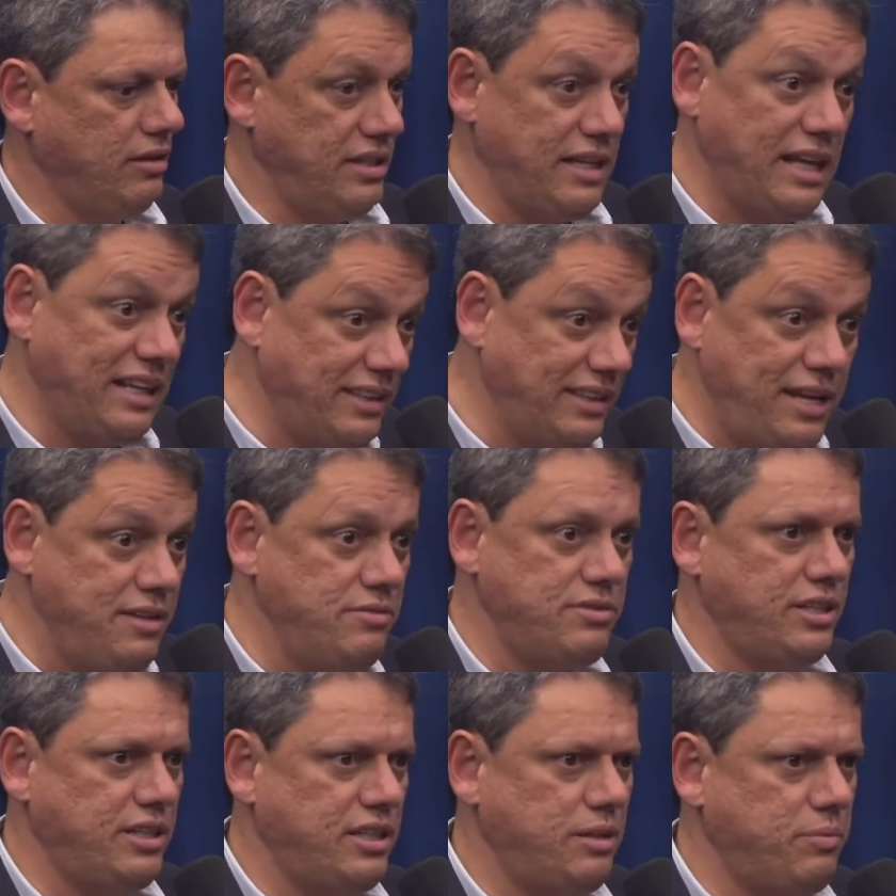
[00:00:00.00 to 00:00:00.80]
Até
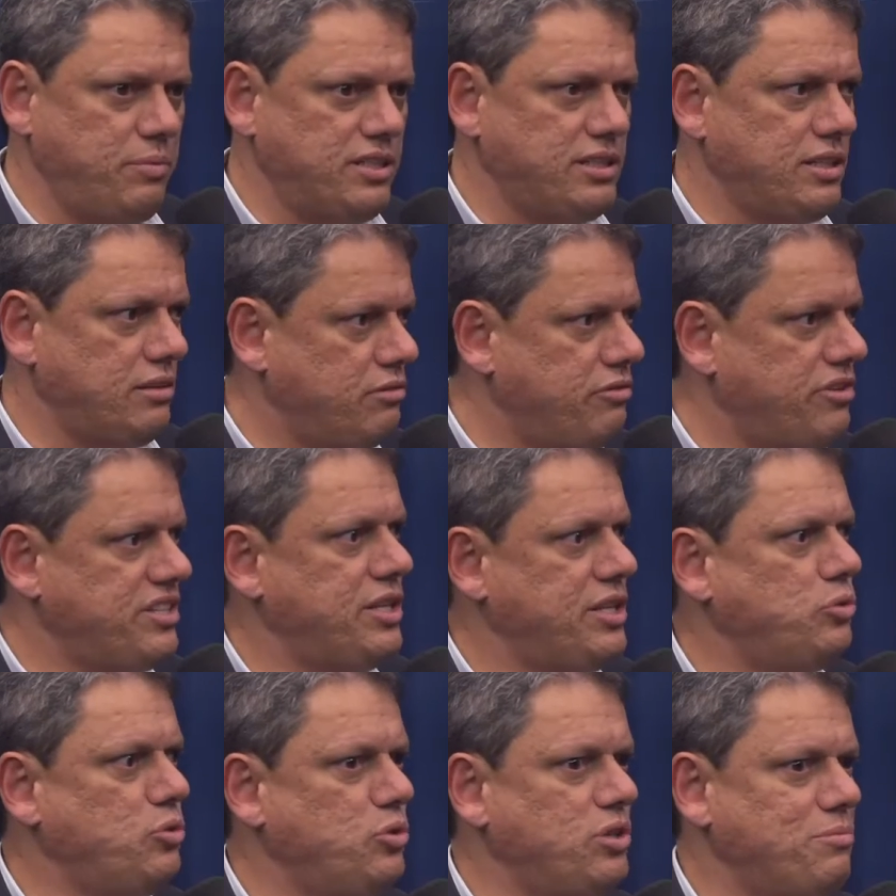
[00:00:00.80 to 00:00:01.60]
isso você tem que pensar. Vou fazer
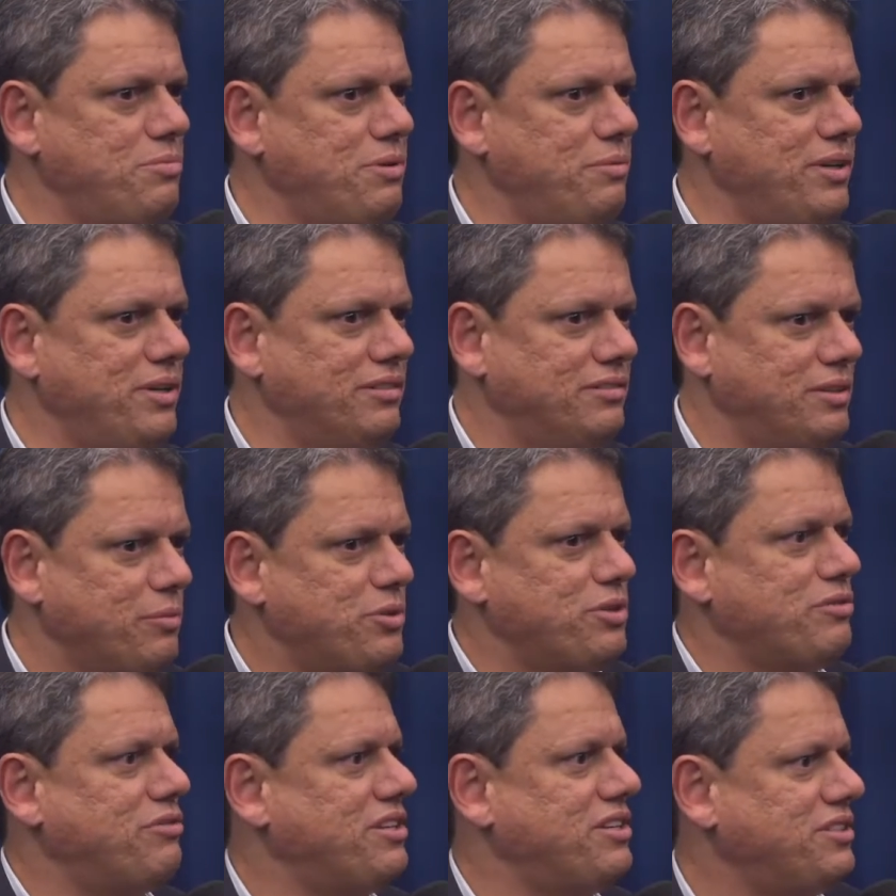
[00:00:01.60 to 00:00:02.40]
Dutra primeiro,
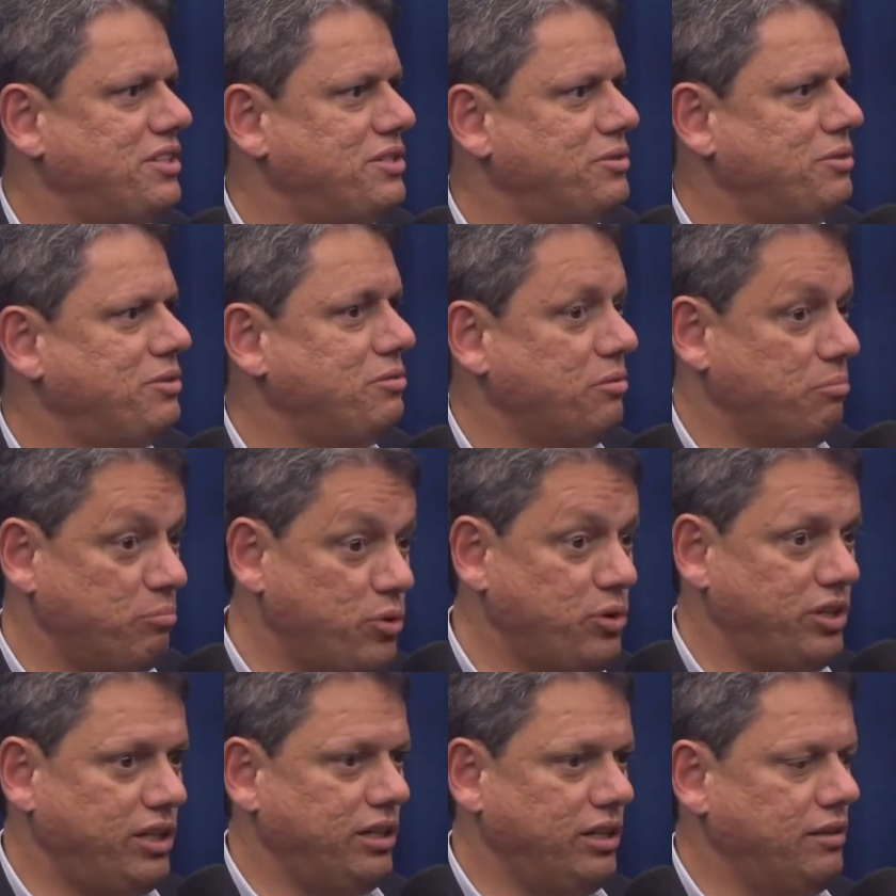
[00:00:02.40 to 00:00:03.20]
depois eu faço 381.
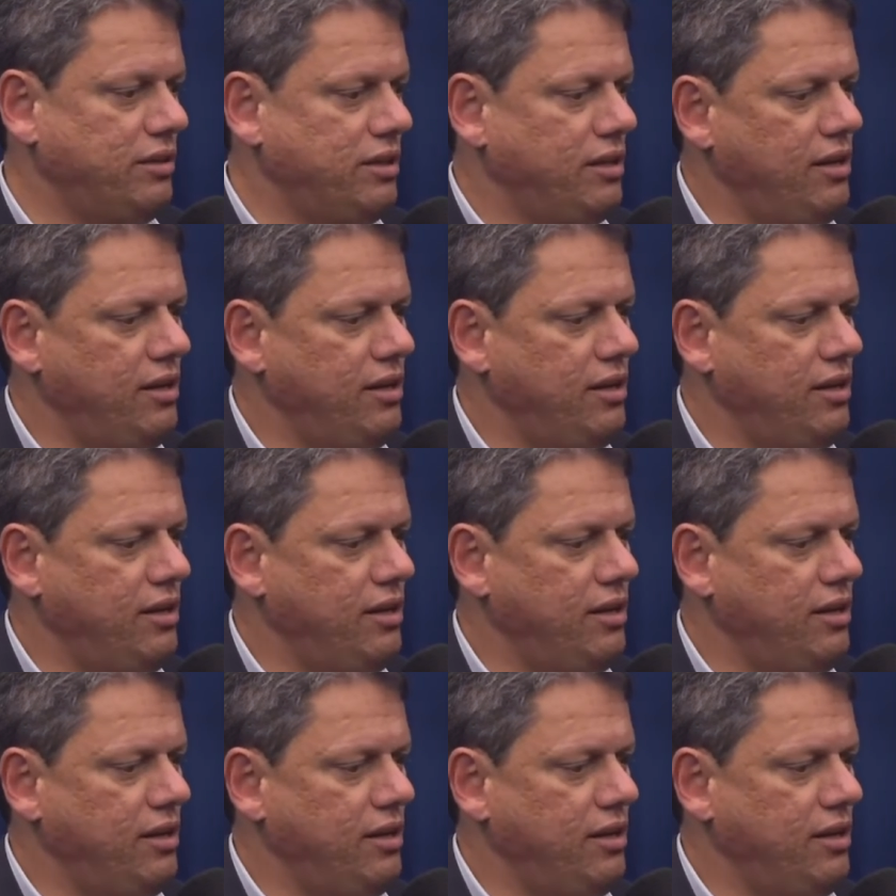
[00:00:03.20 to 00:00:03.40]
Por quê?